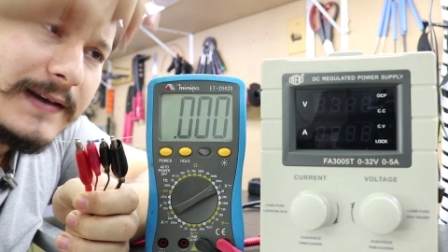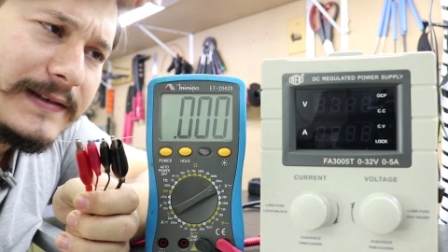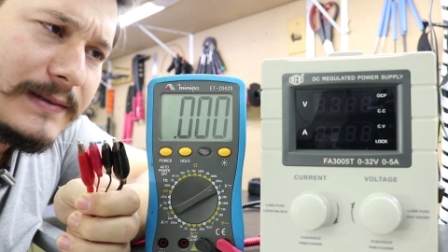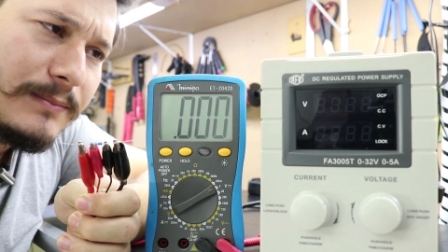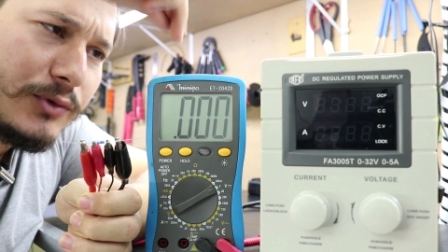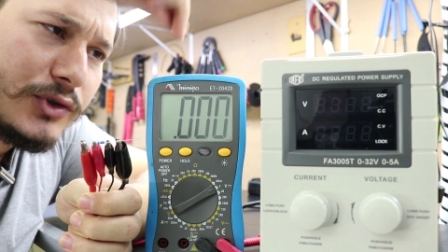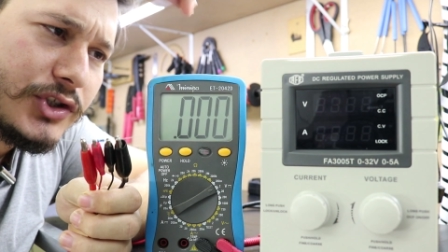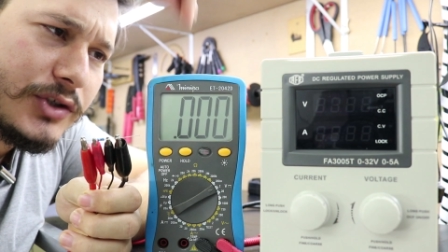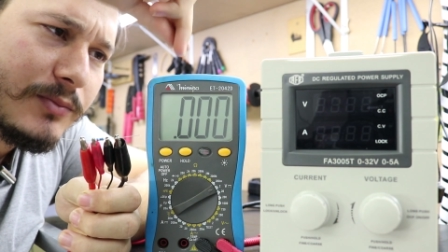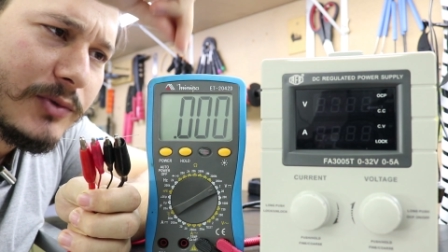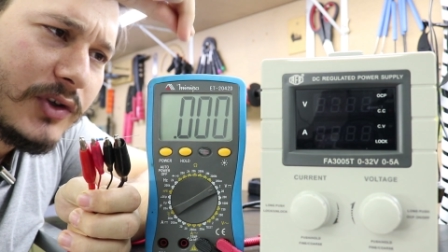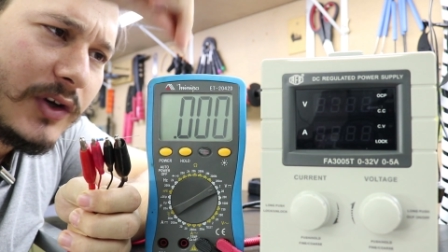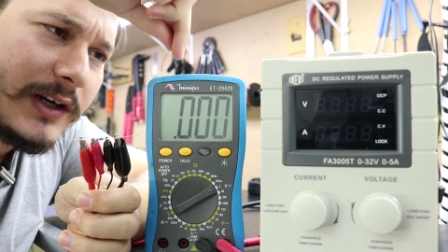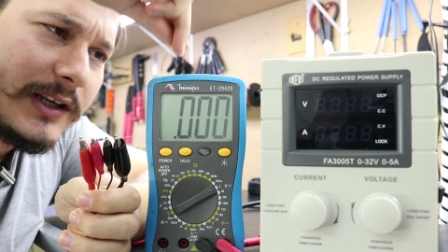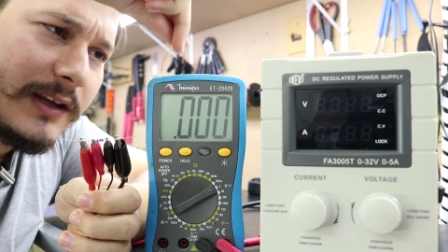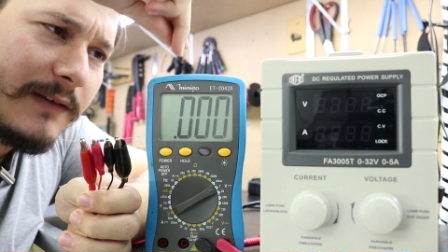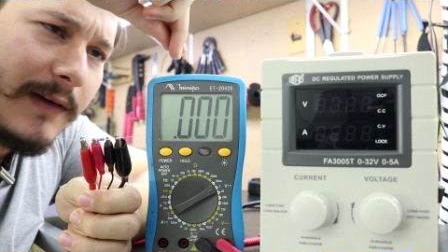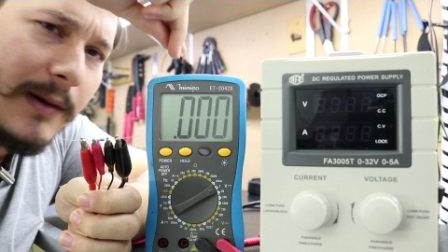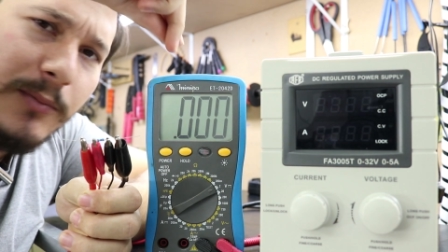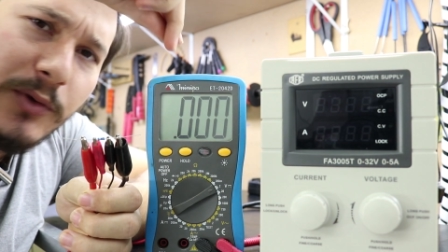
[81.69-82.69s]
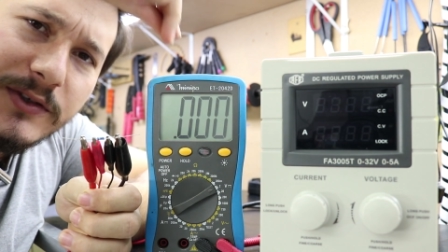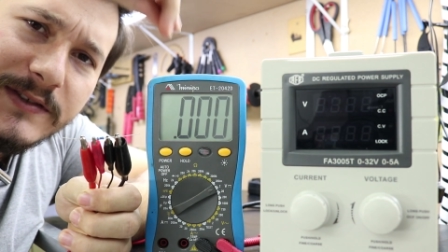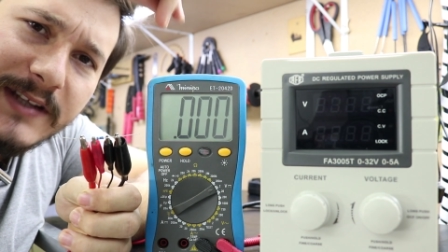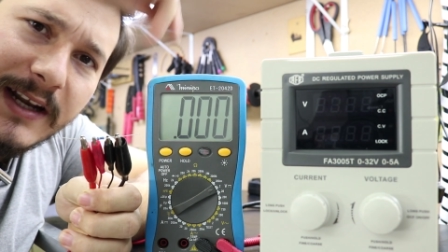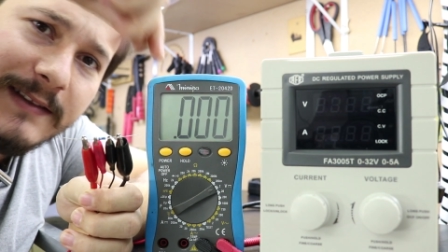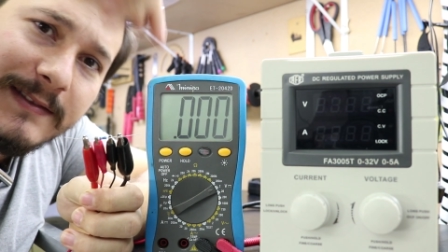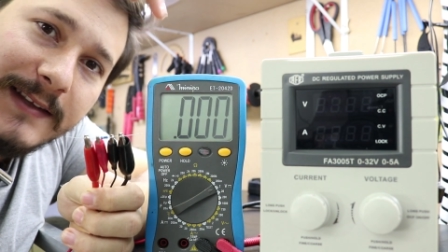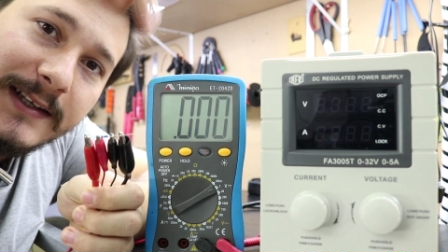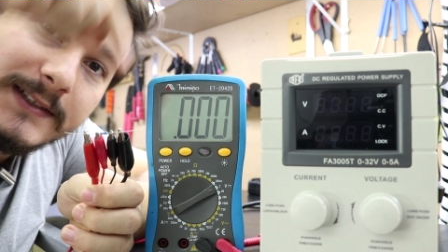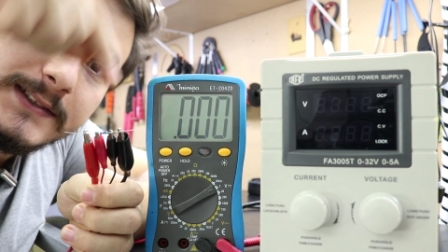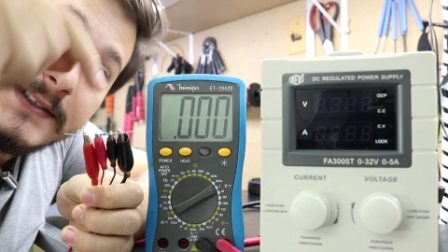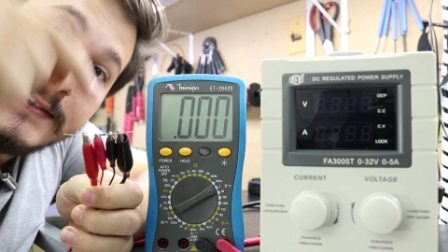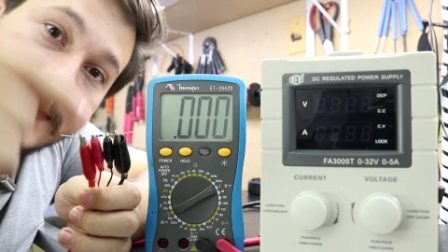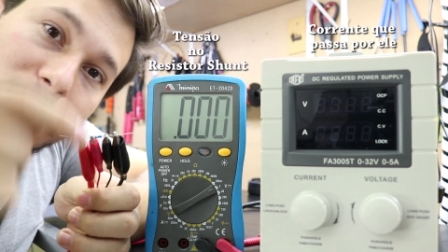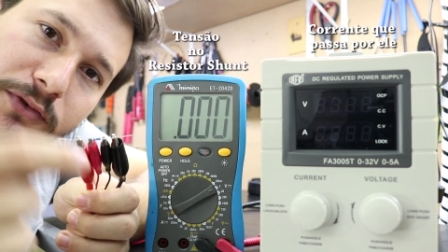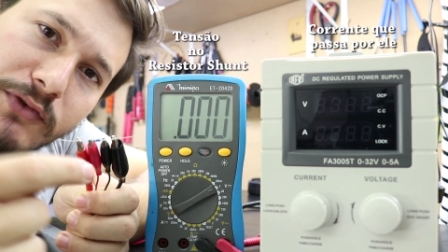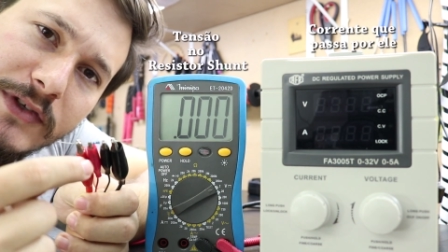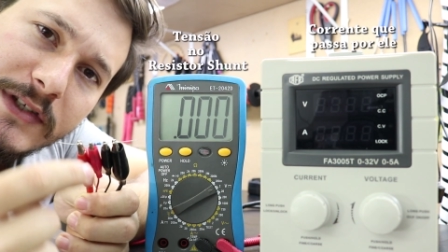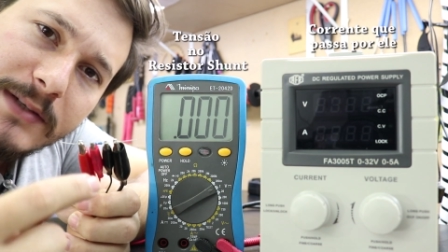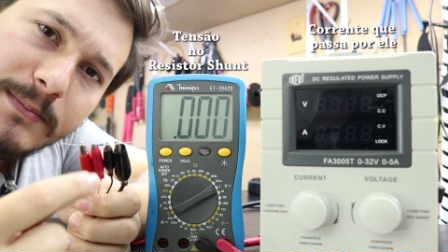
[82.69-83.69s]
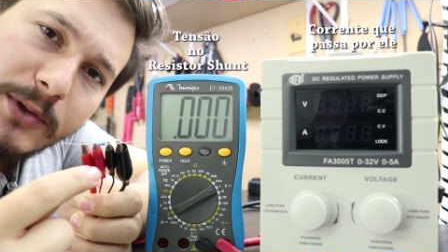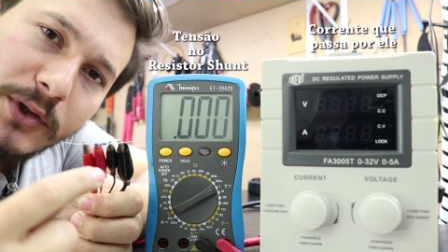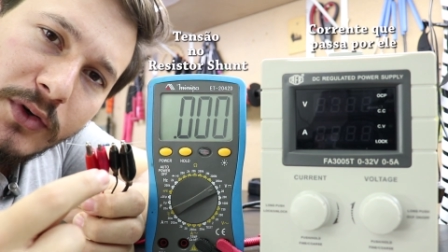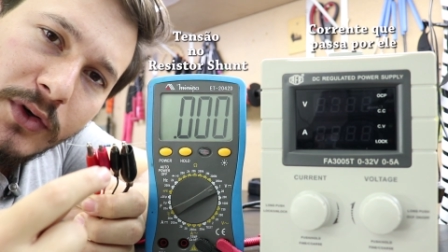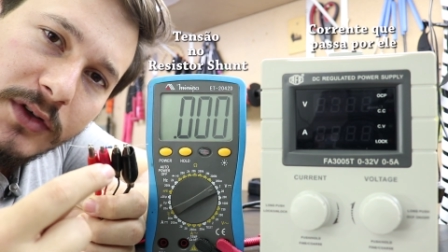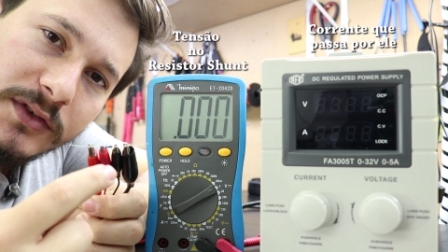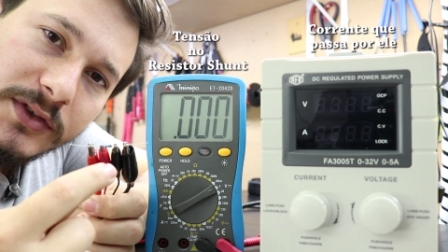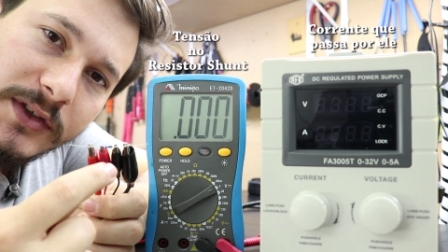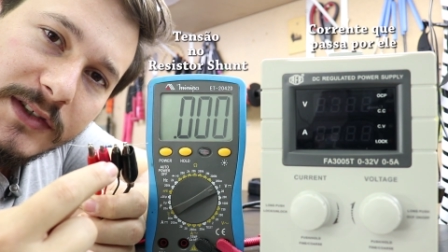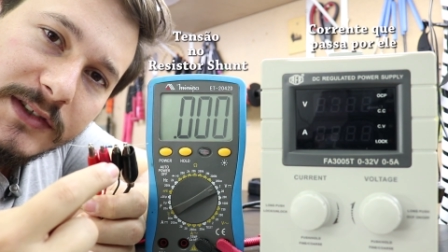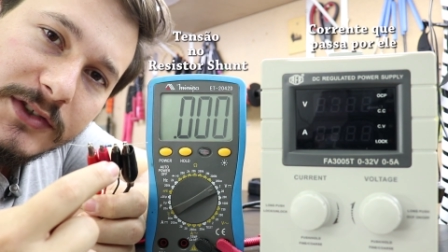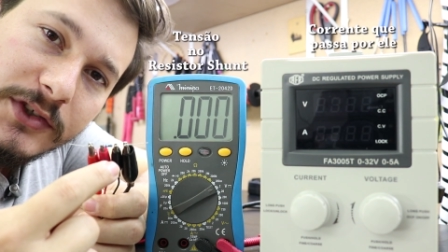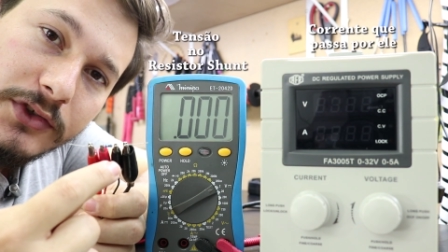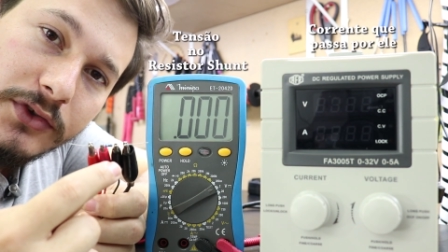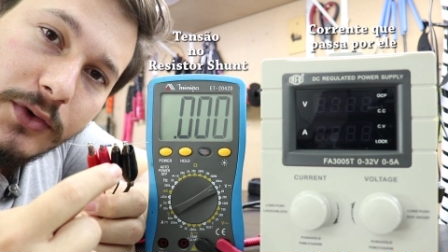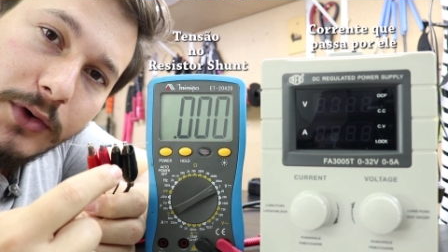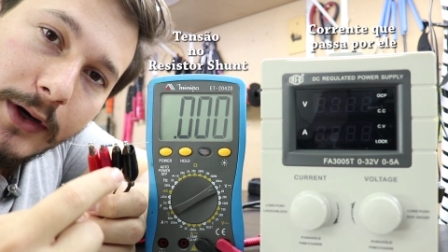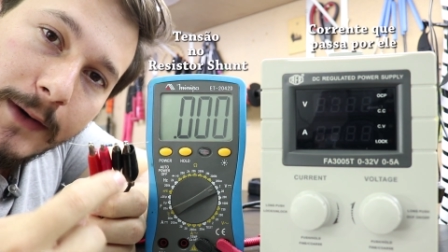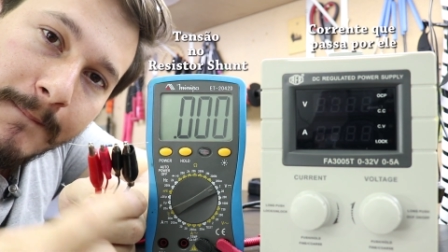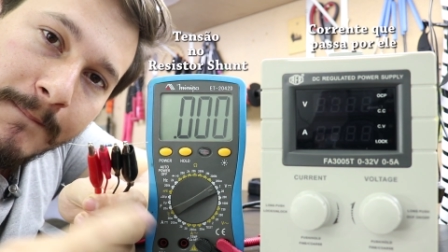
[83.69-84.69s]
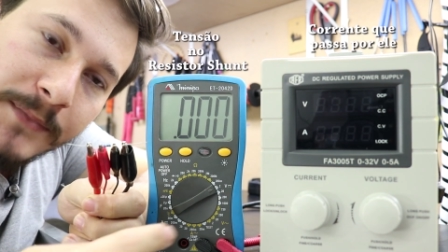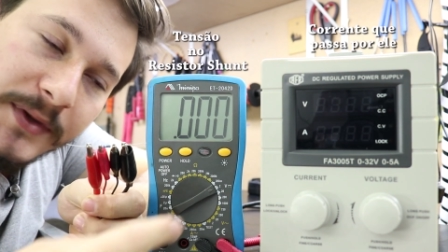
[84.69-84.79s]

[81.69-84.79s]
Esse multímetro aqui vai mostrar tensão em cima do nosso resistor